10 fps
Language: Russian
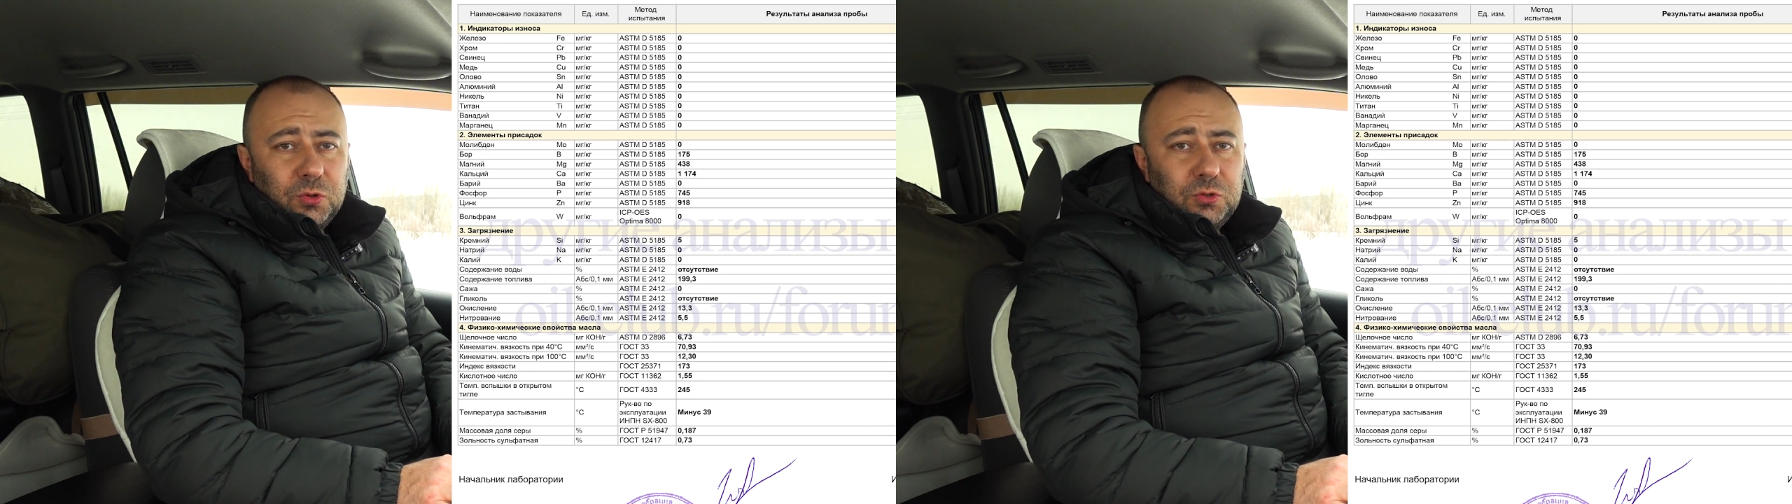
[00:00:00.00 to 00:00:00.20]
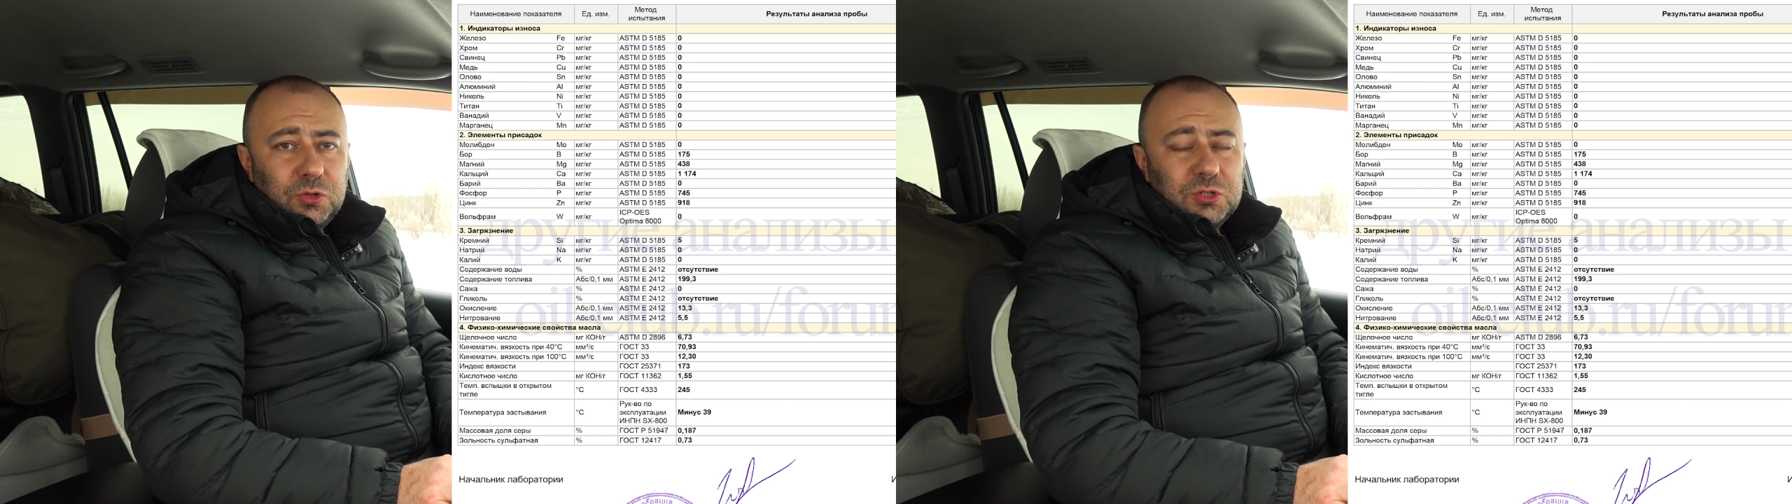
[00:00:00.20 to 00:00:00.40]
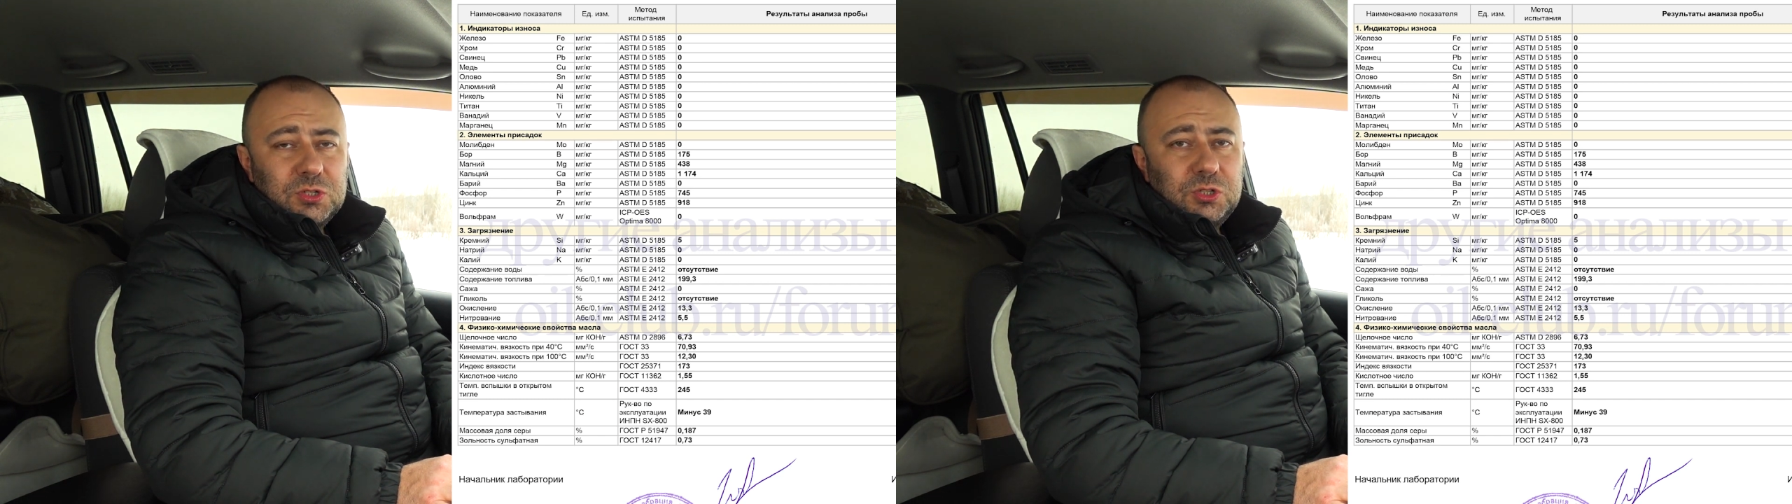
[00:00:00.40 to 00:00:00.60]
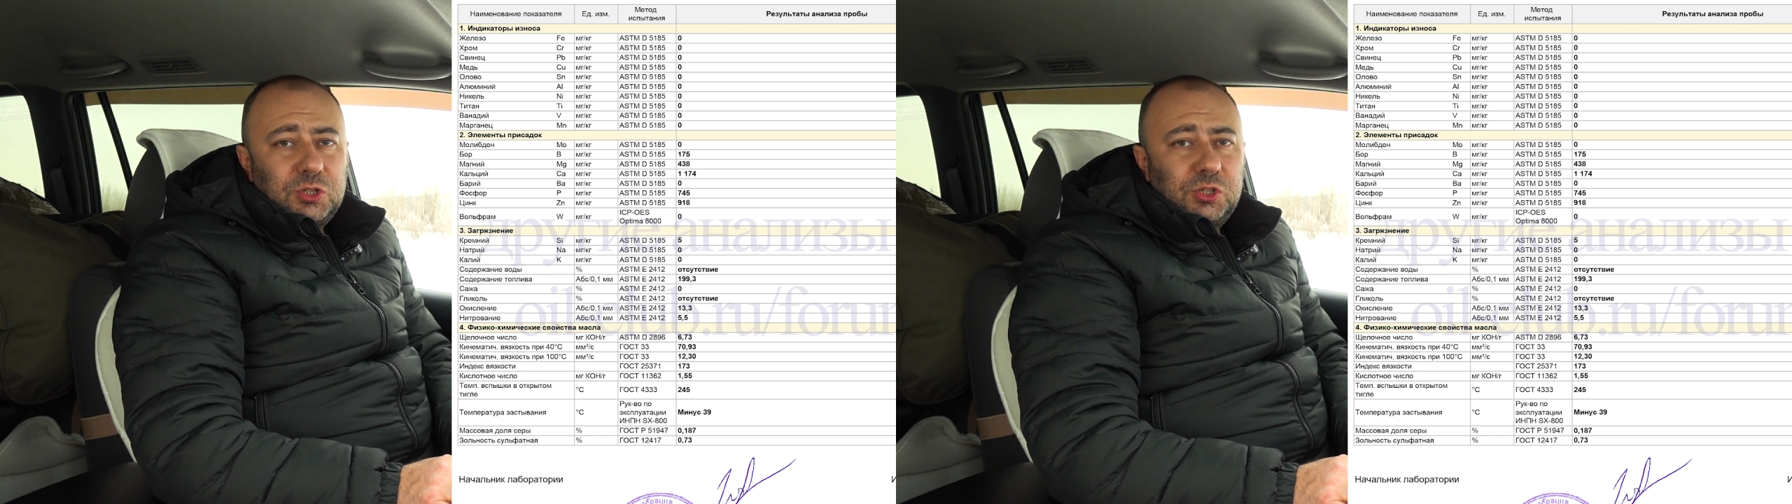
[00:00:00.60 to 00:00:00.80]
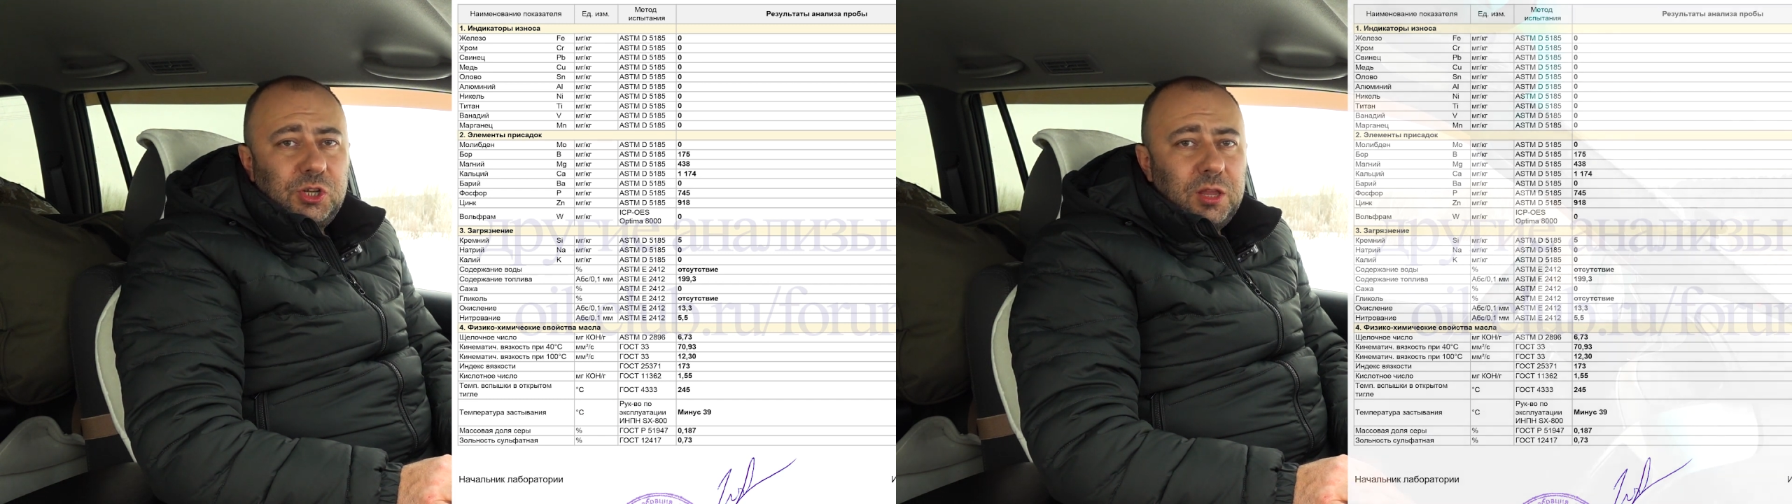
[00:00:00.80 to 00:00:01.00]
он должен
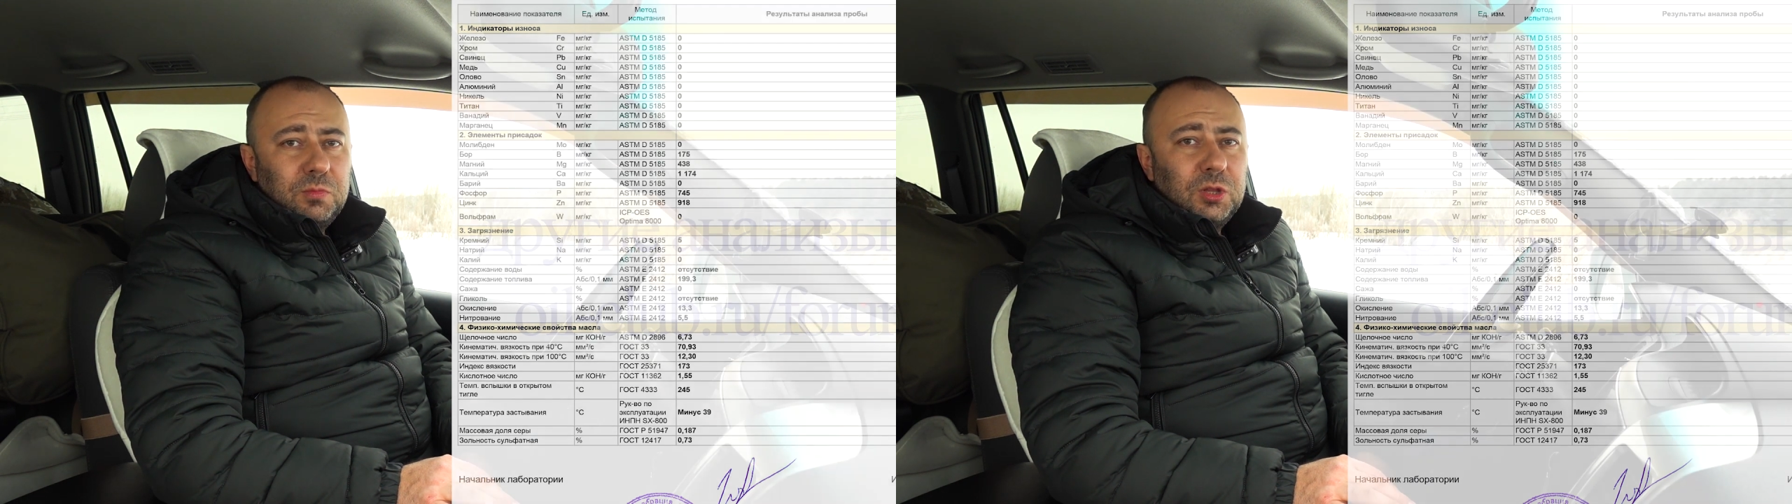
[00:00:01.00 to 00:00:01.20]
защищать